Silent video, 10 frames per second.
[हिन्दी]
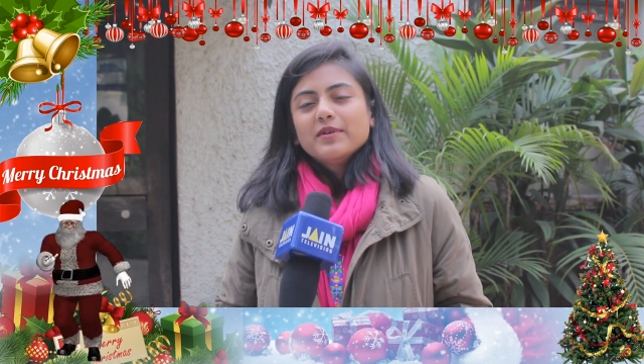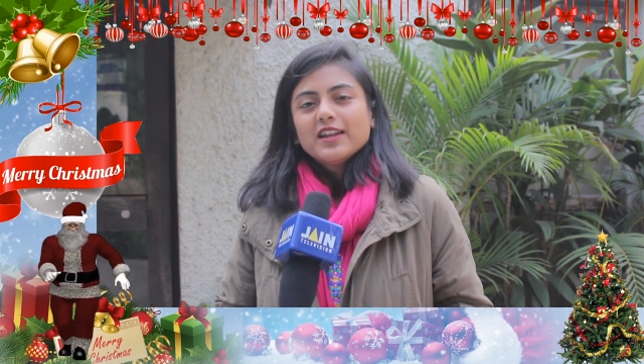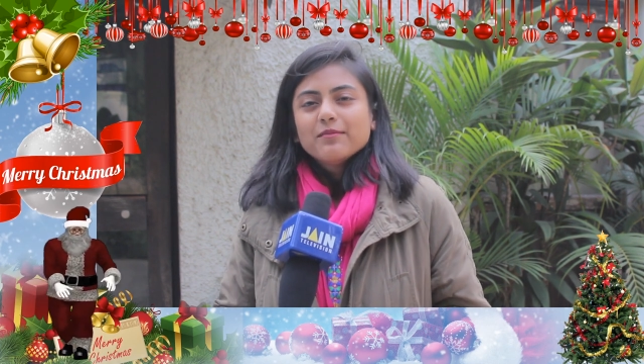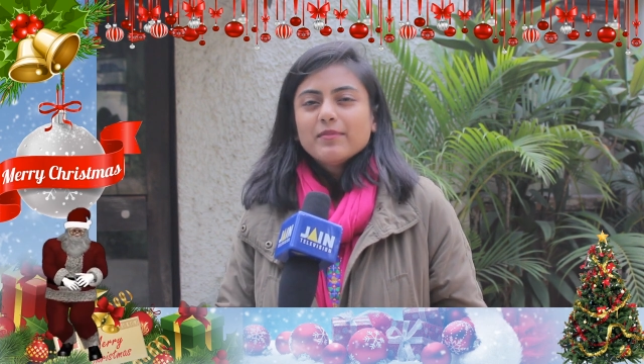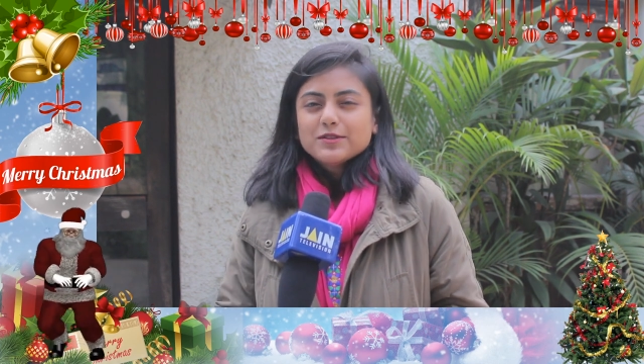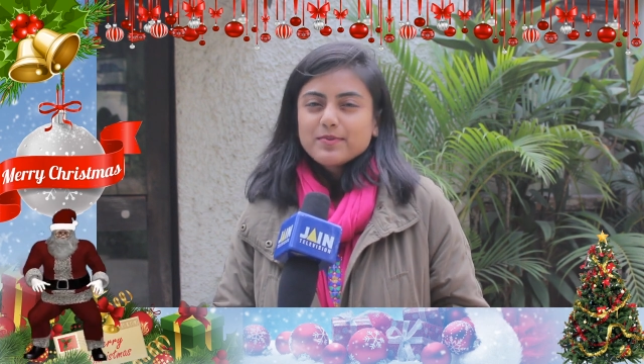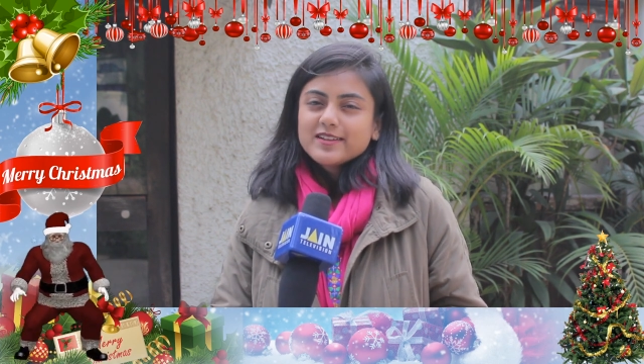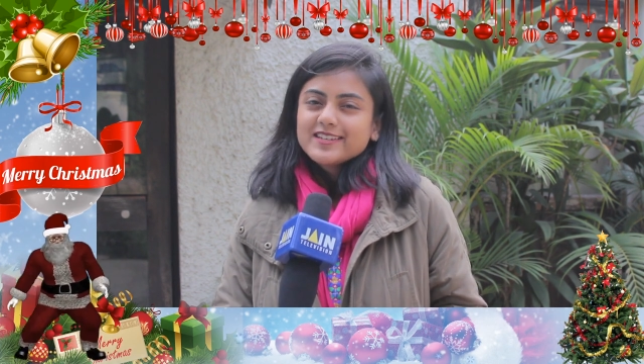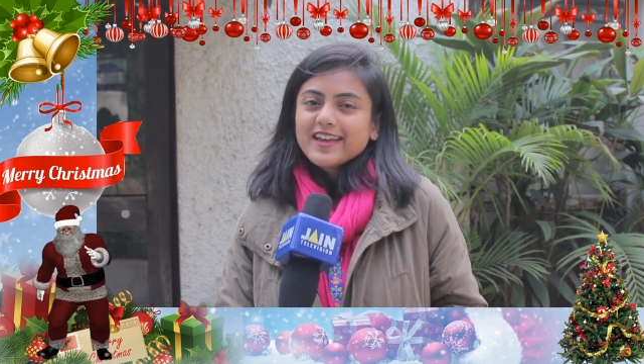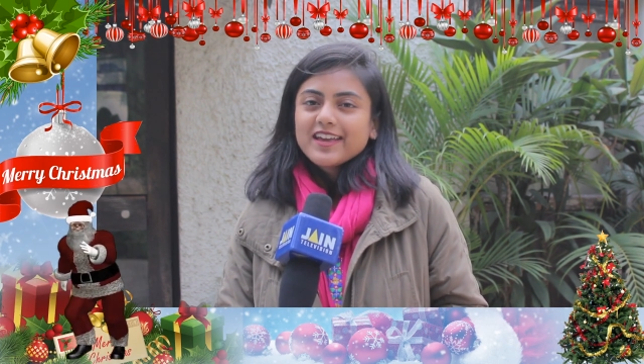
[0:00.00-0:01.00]
मेरी
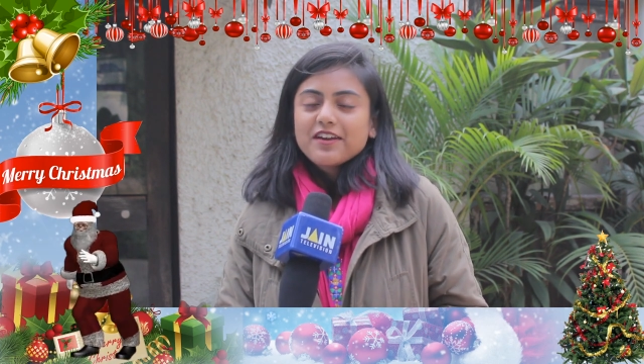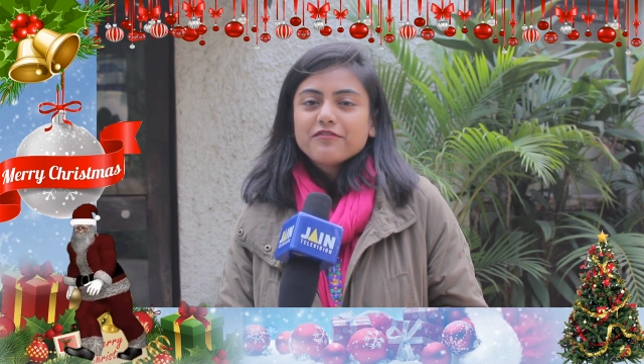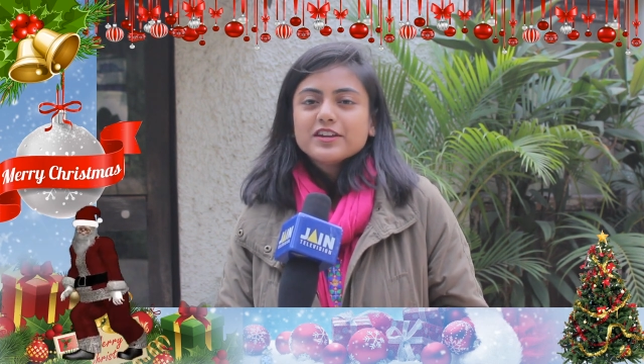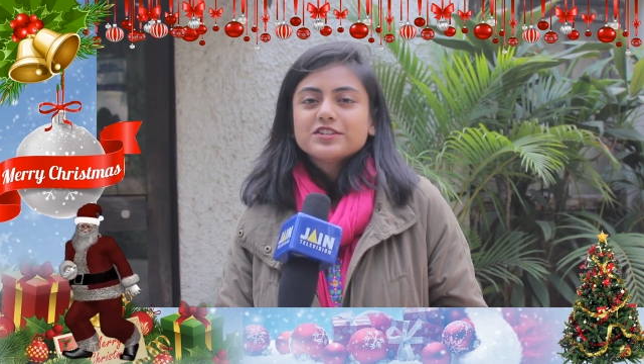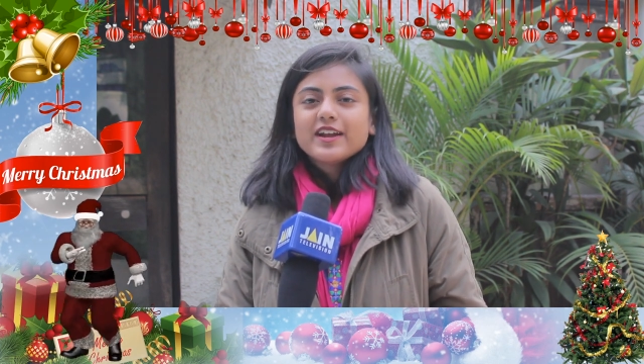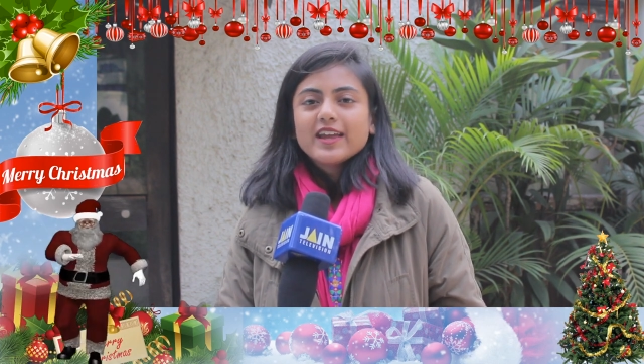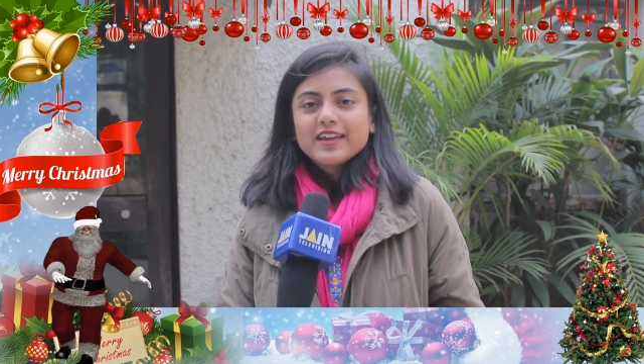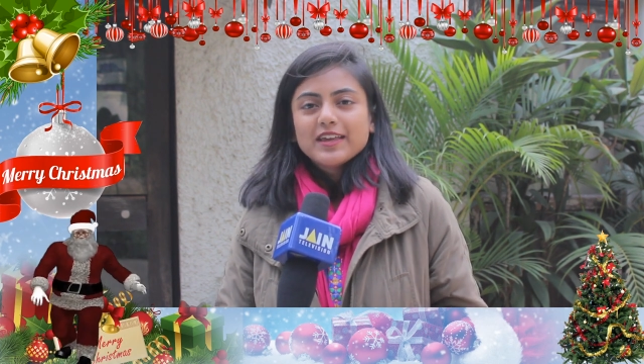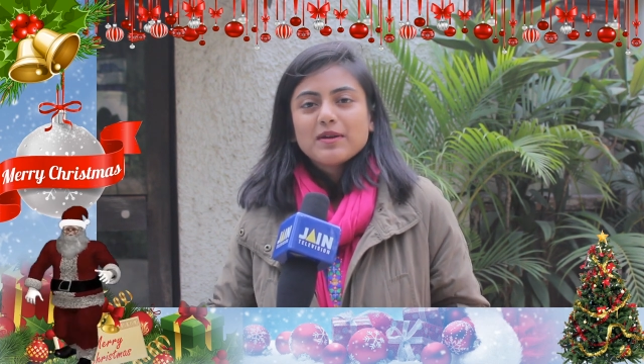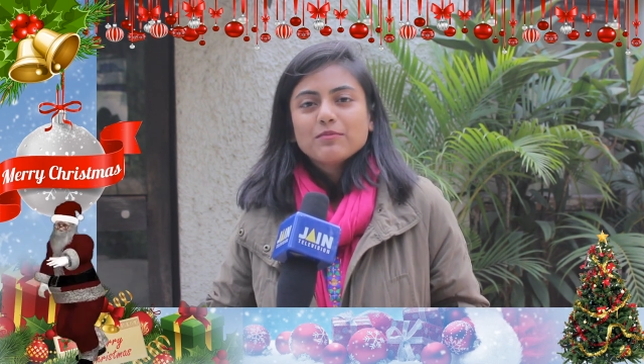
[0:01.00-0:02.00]
बचपन से ही ये विश रही
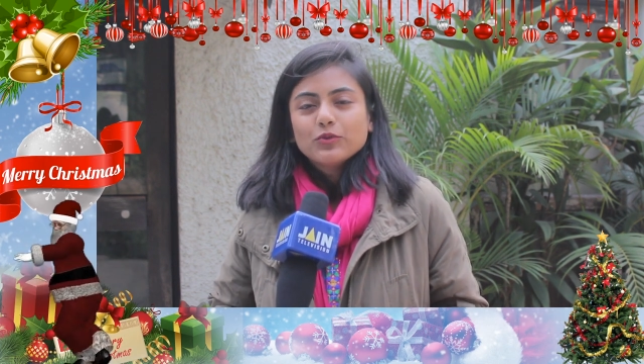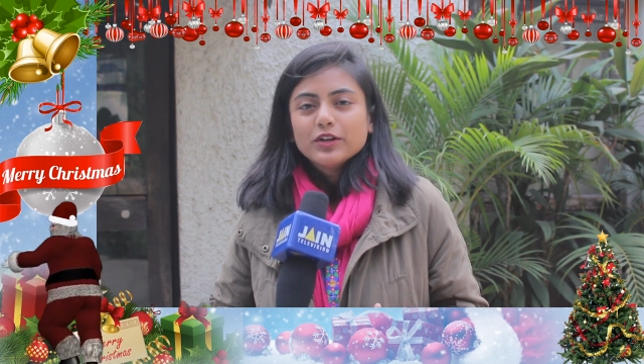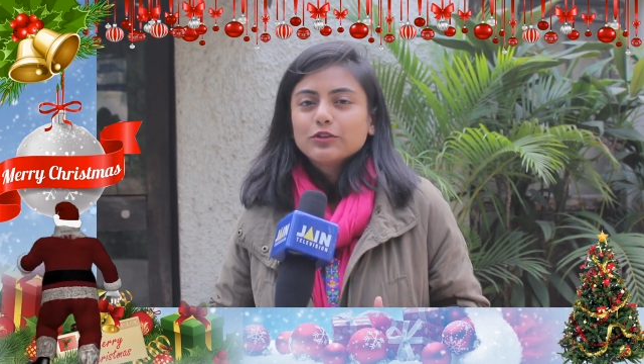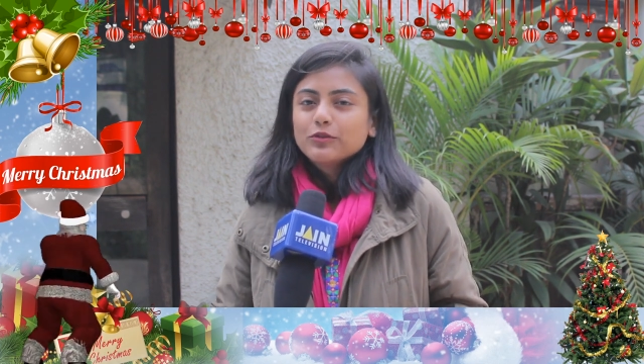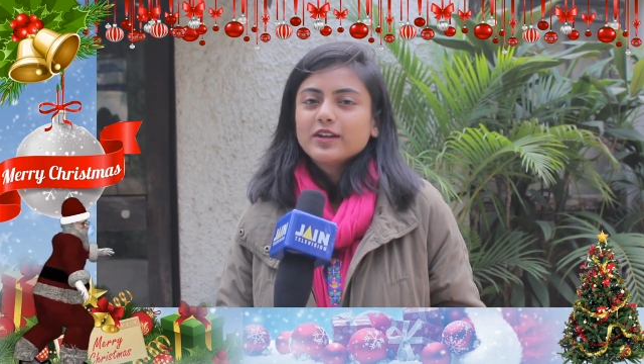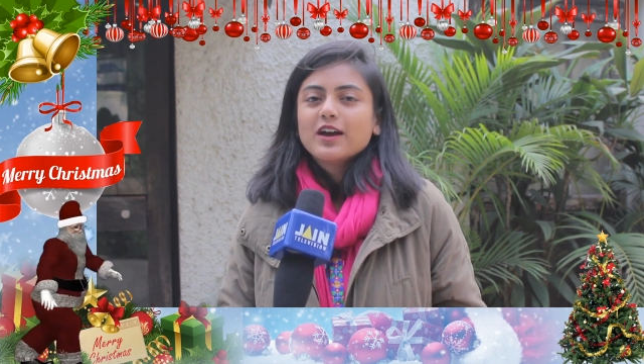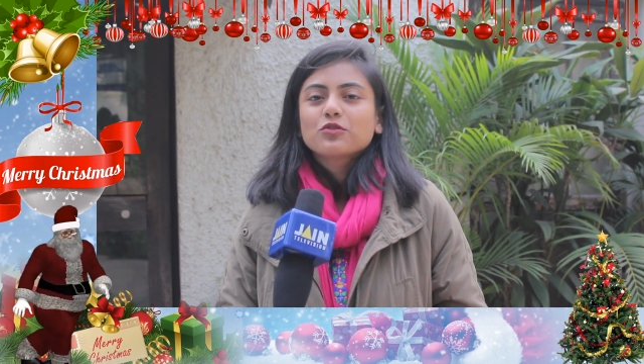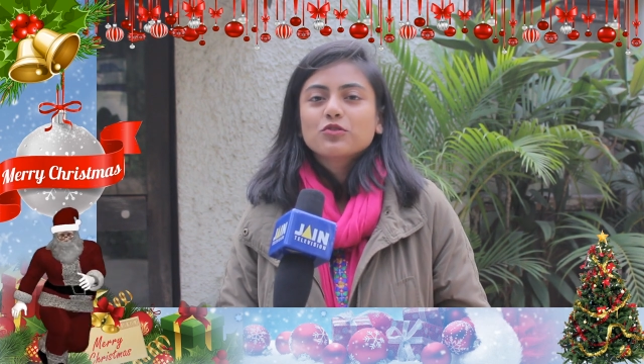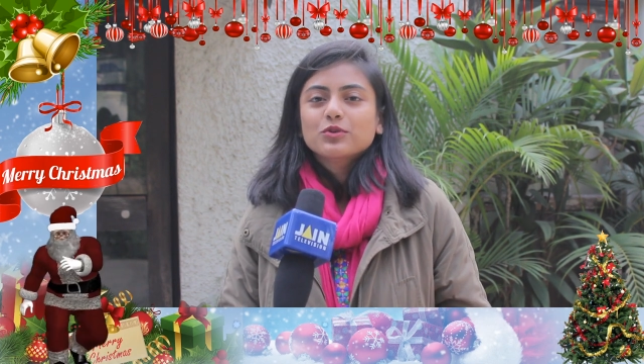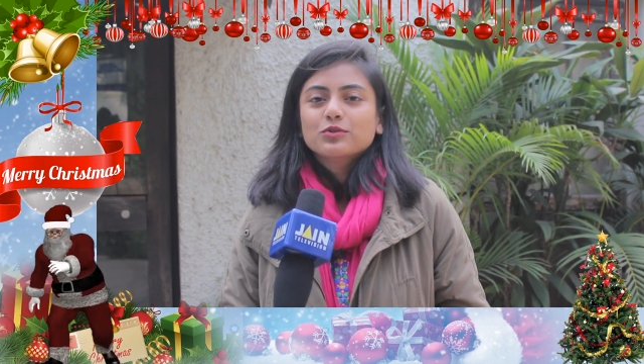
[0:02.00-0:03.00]
है कि मैं पूरी दुनिया
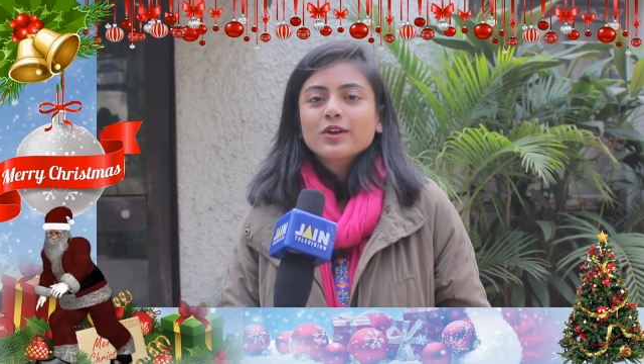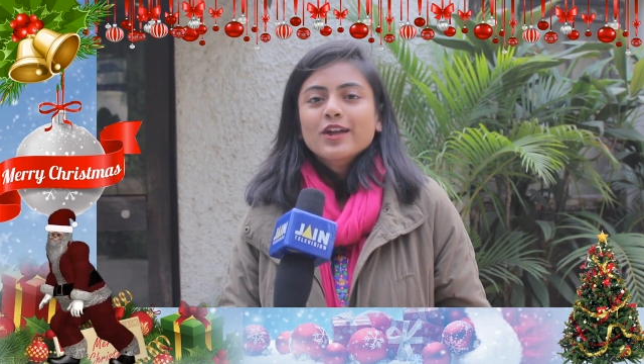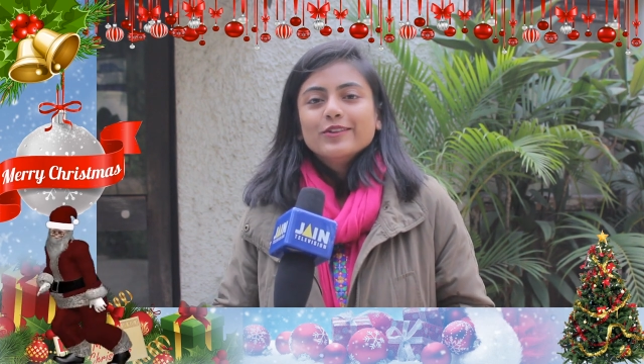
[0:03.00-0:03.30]
घूमूं